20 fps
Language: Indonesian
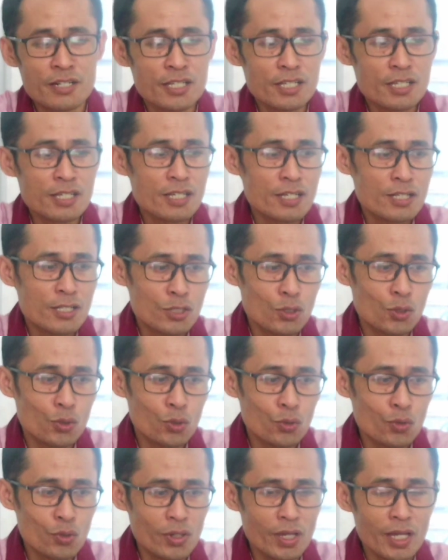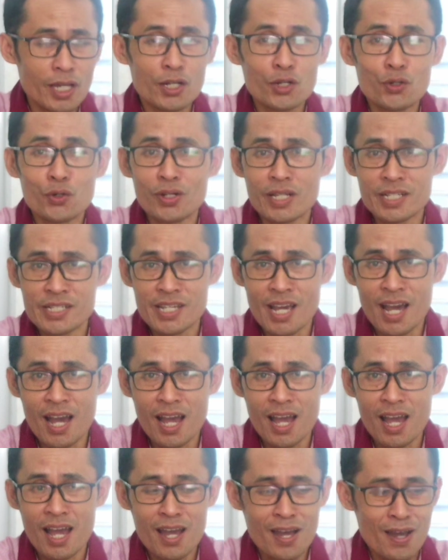di seluruh Indonesia.